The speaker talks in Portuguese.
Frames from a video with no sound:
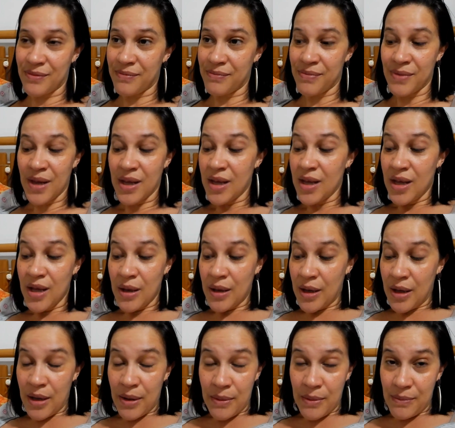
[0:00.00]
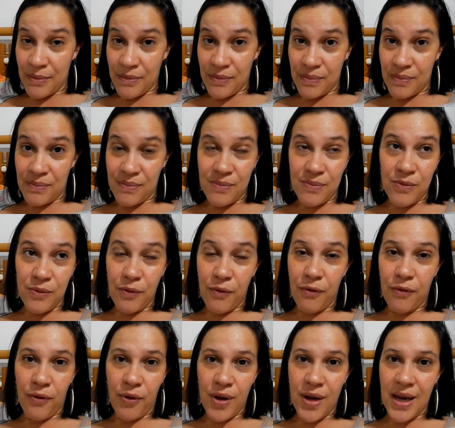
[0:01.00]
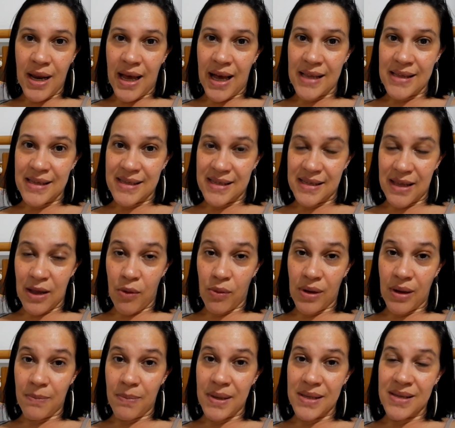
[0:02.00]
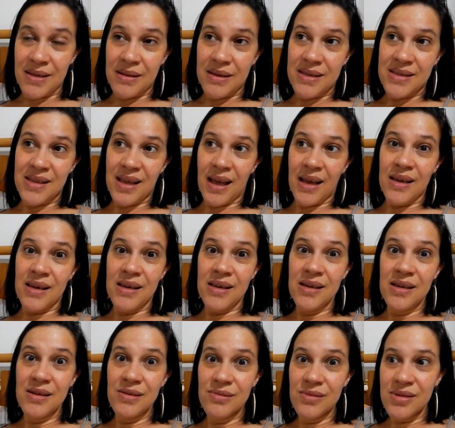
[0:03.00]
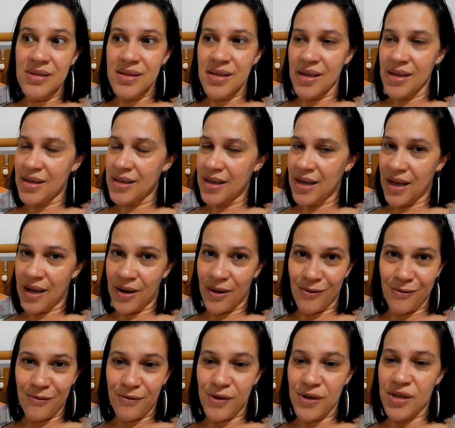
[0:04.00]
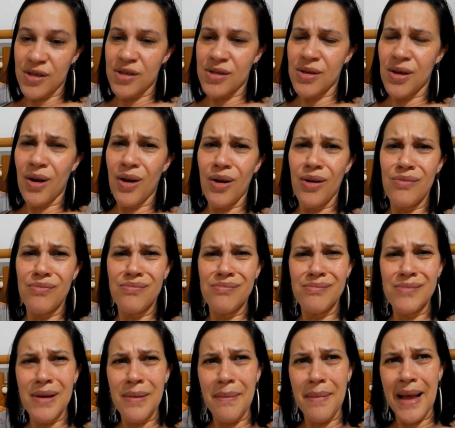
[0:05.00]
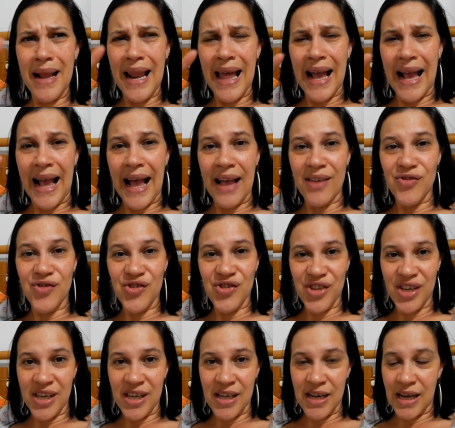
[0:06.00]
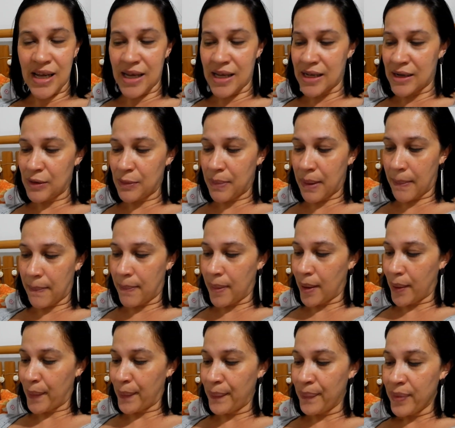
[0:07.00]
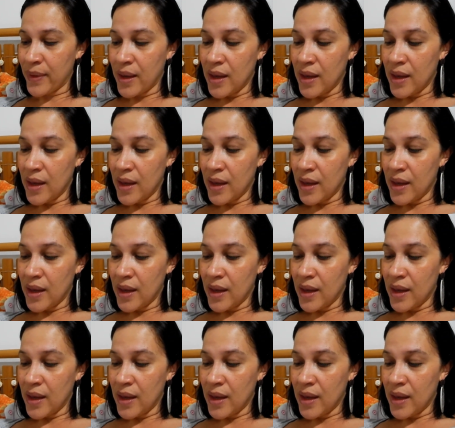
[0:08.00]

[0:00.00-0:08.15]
Não não foi nada. Se tem alguém pensando que saiu sangue, não. Foi só uma melacadinha na, no papel.